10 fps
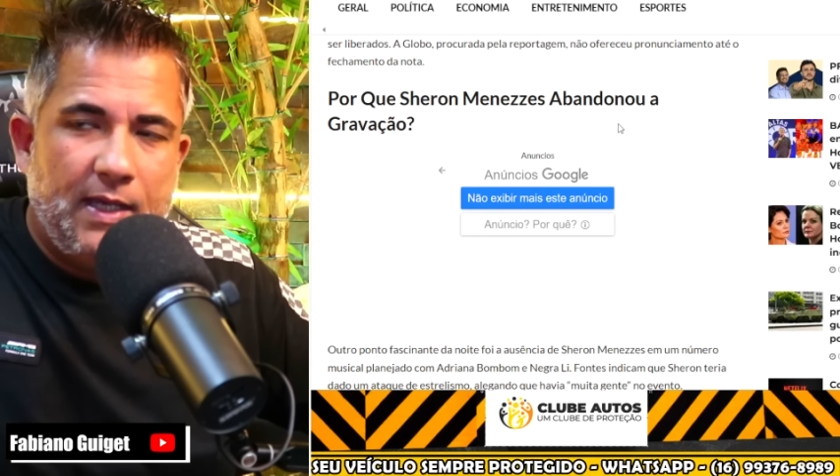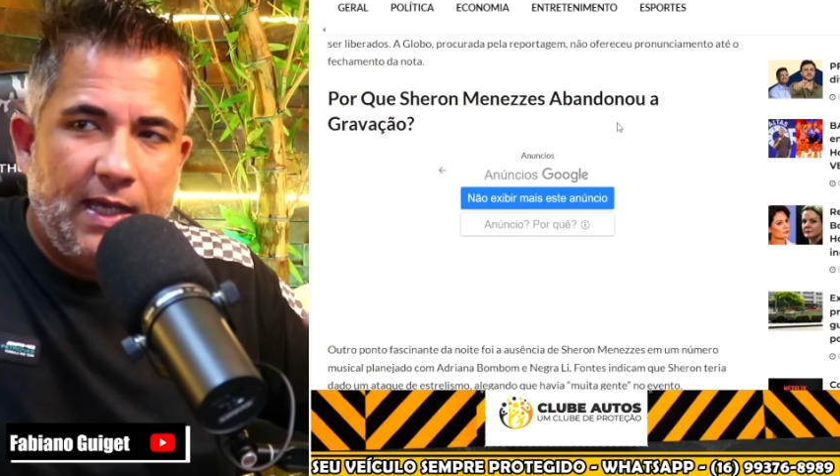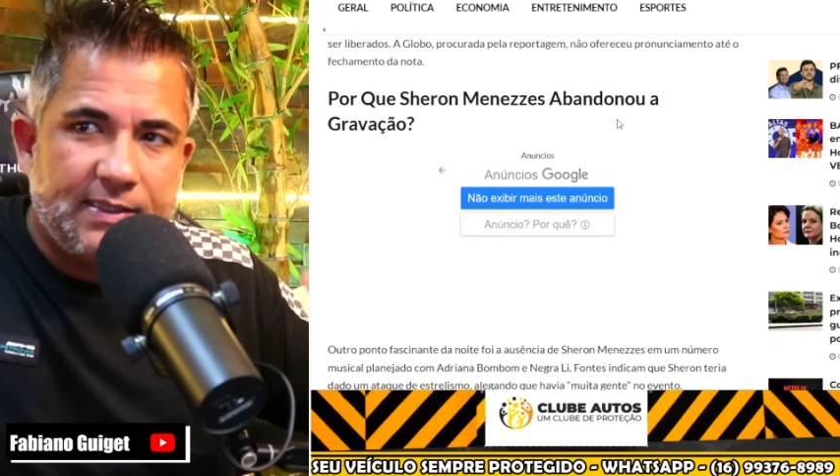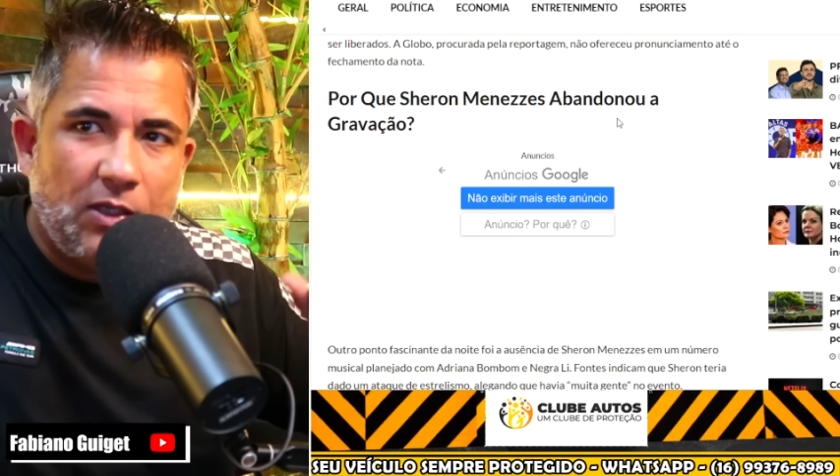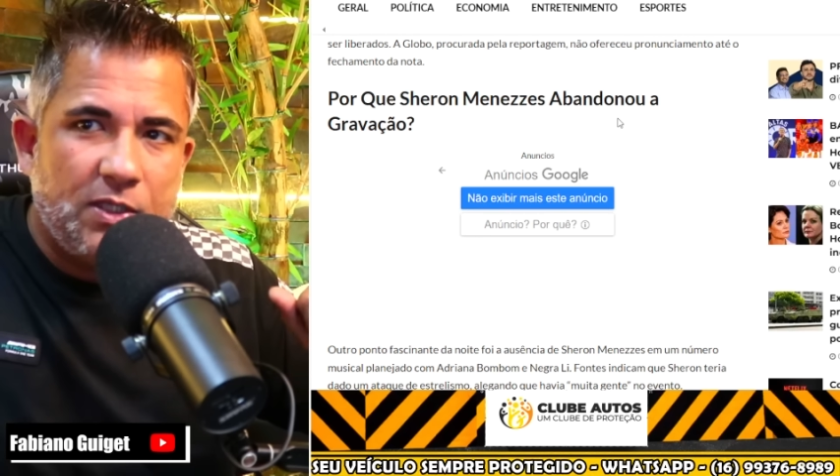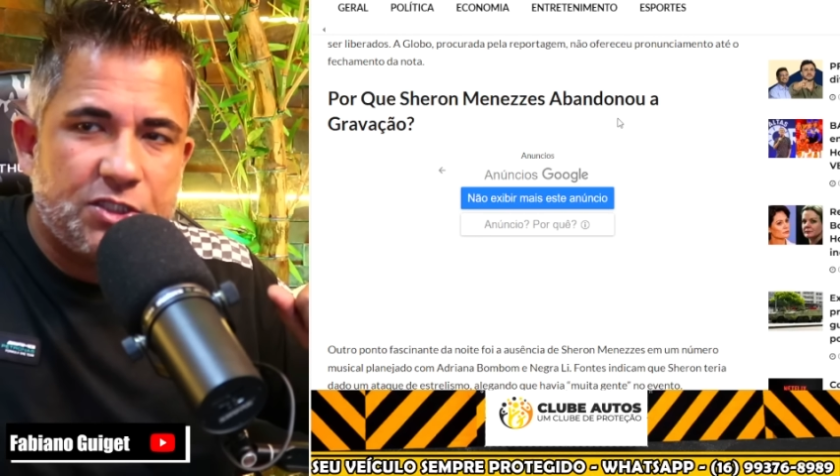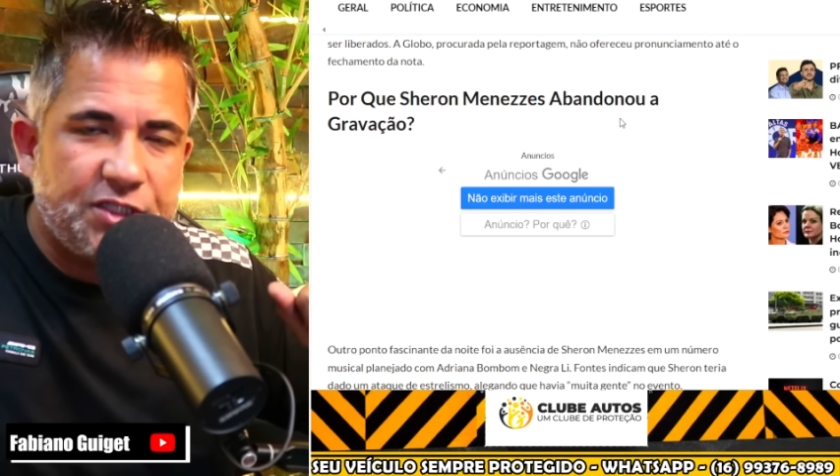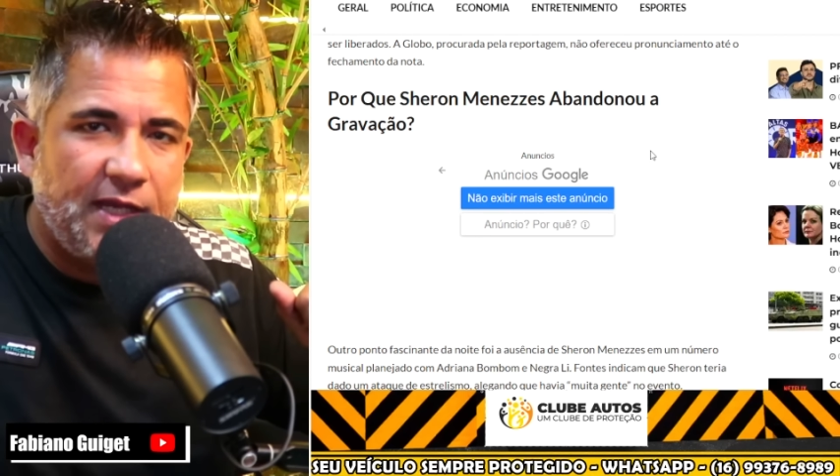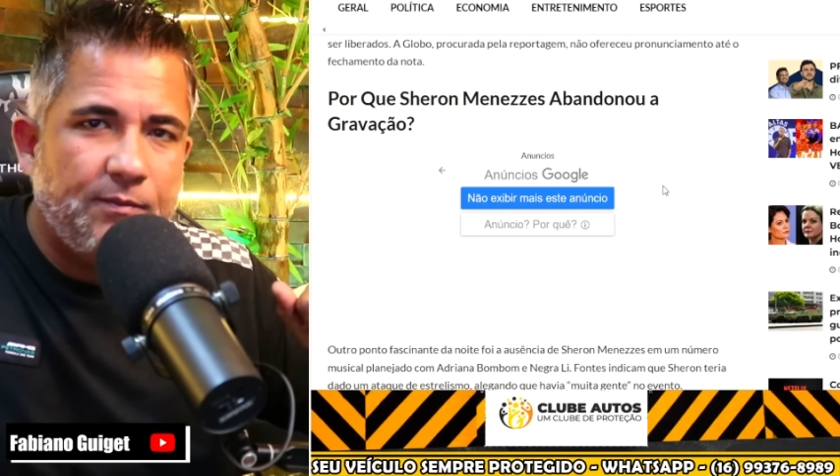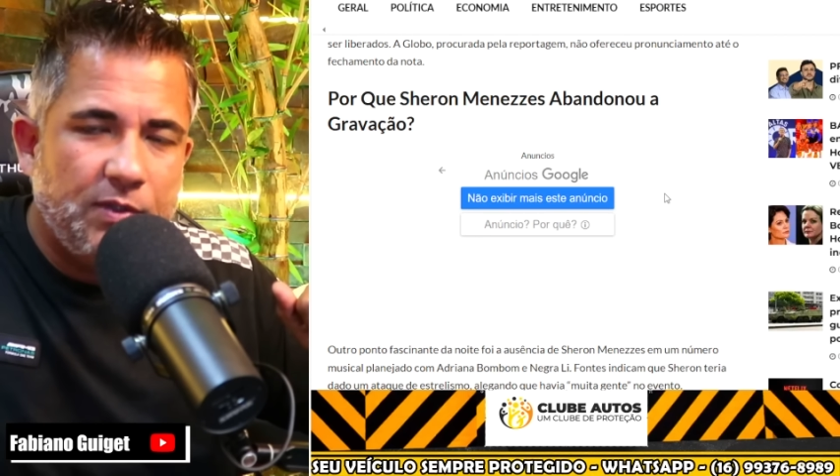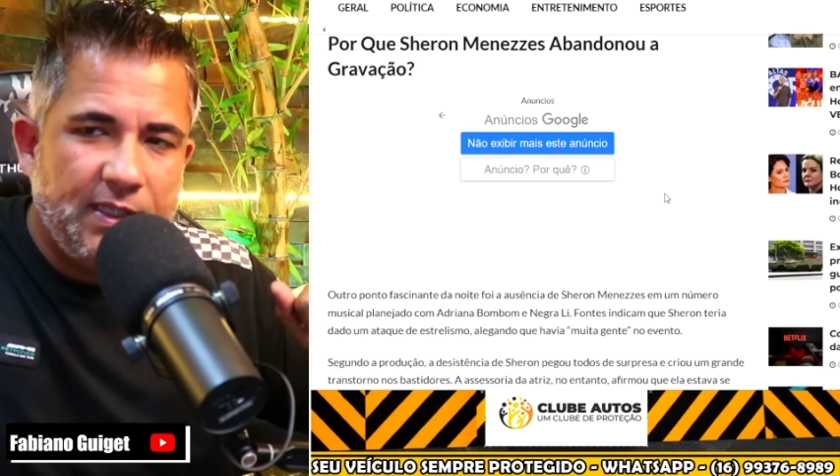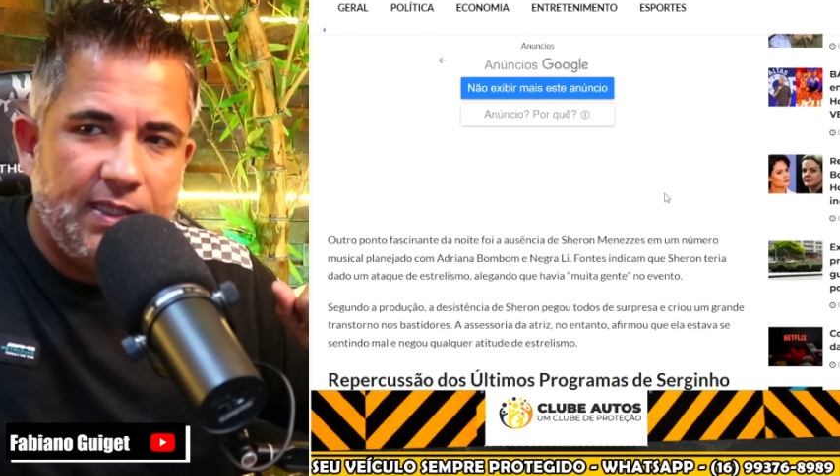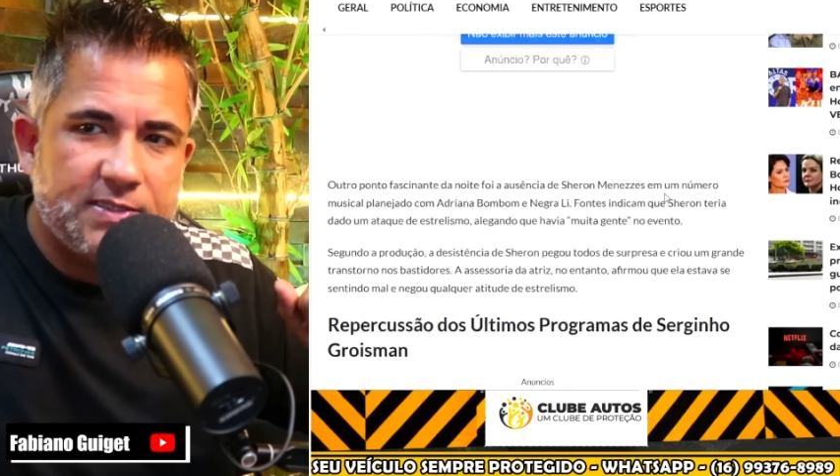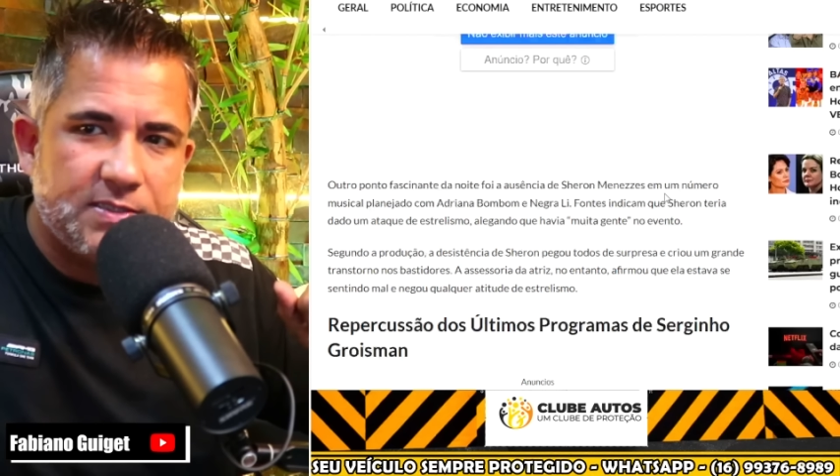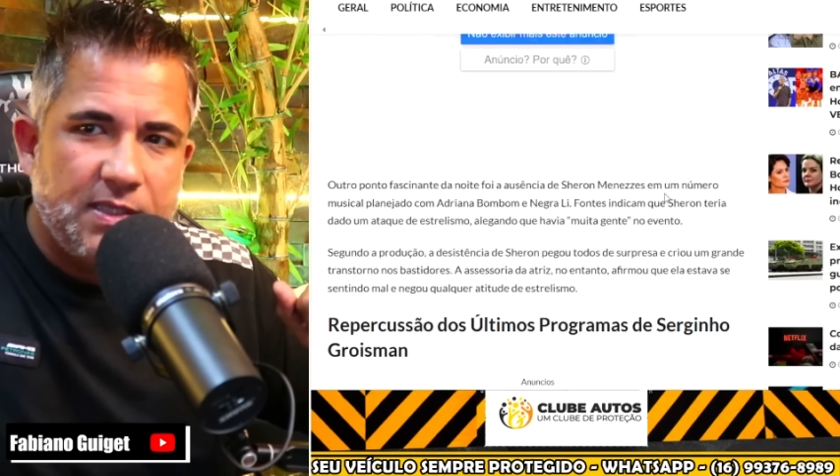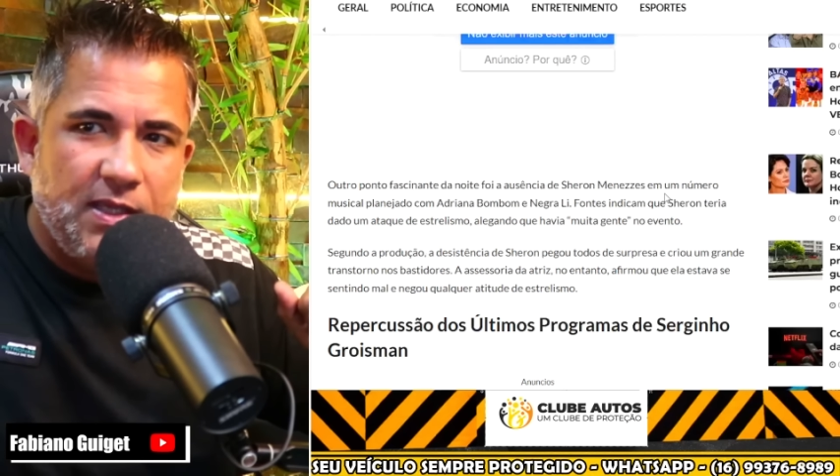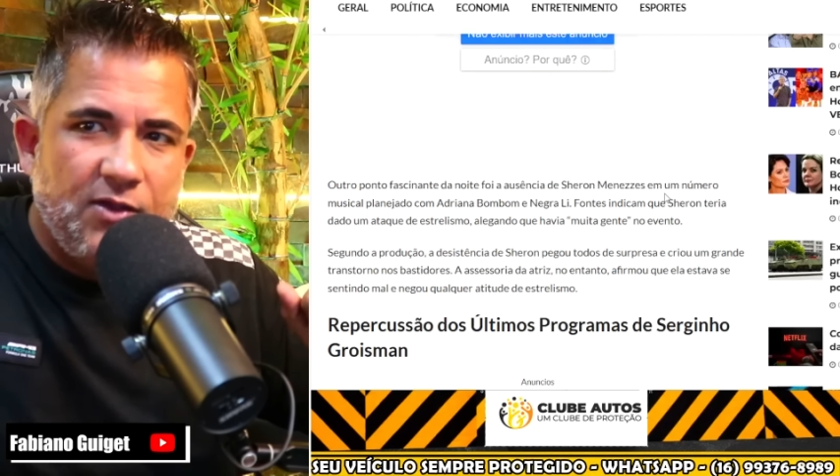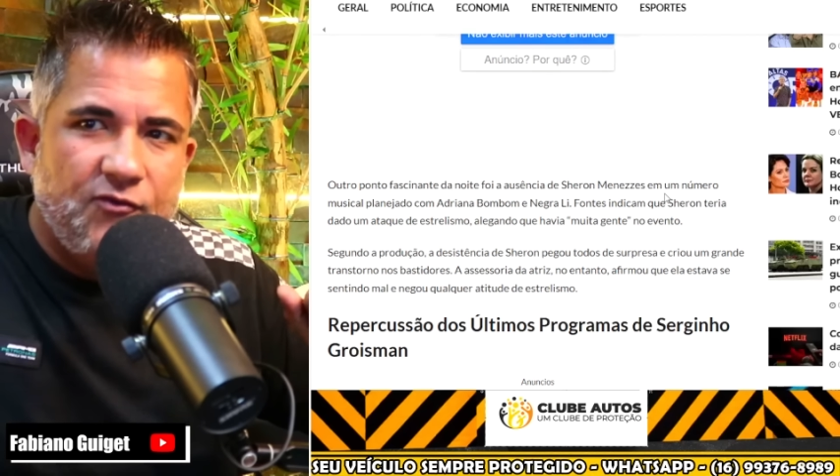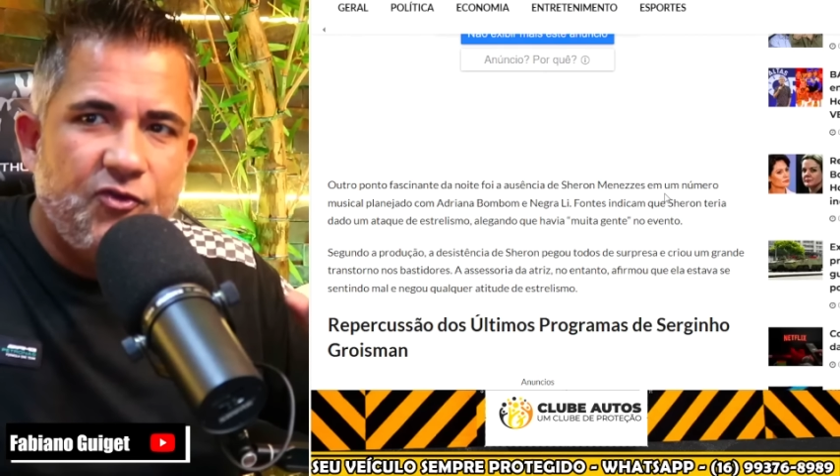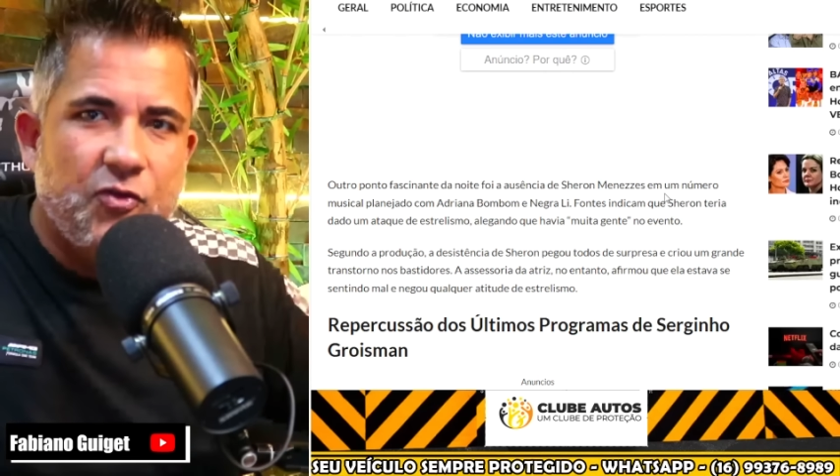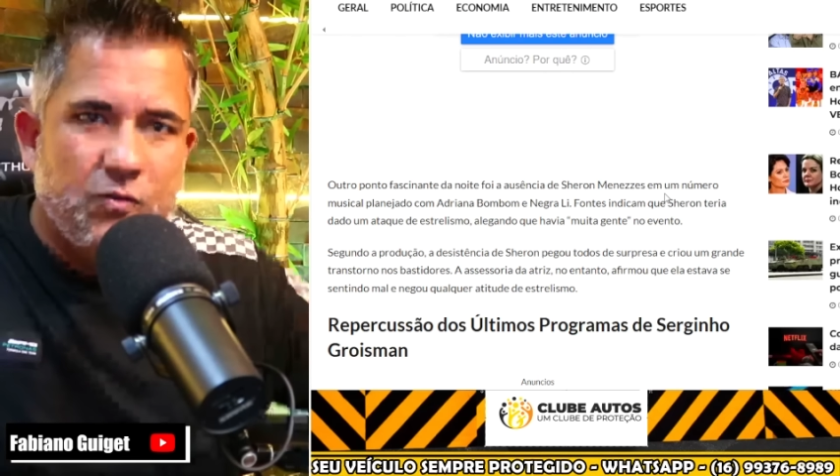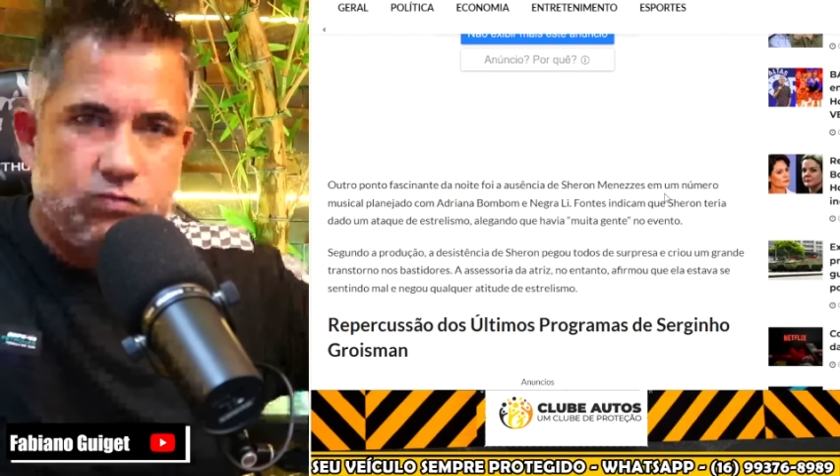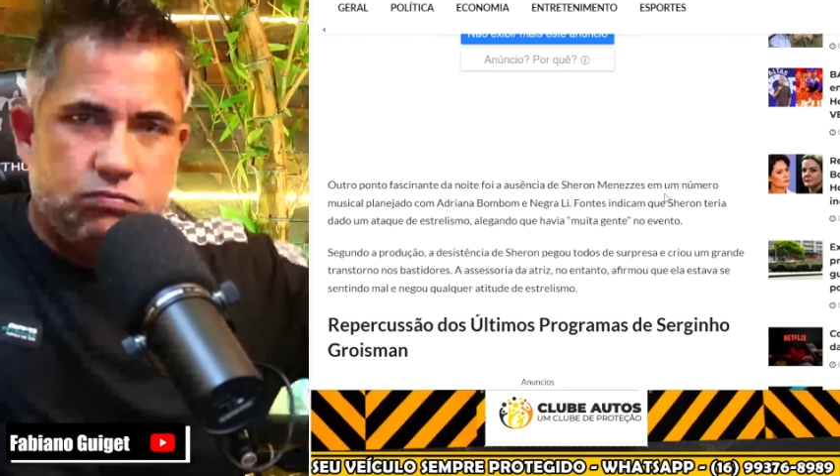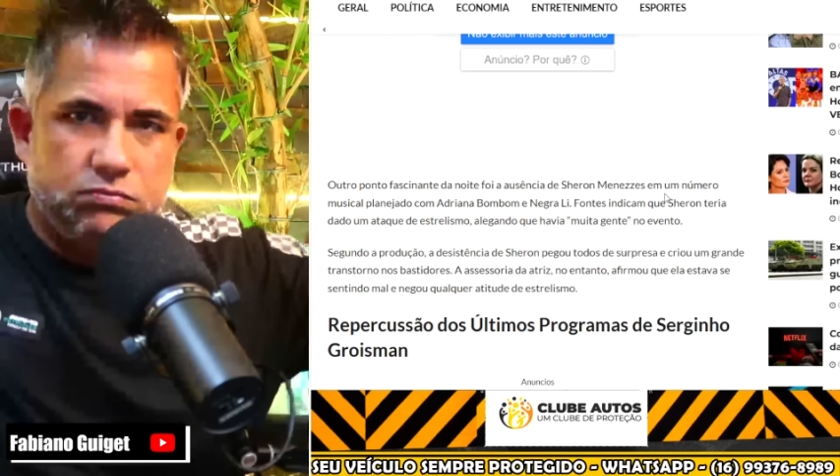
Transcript: A tal da Sharon Menezes viu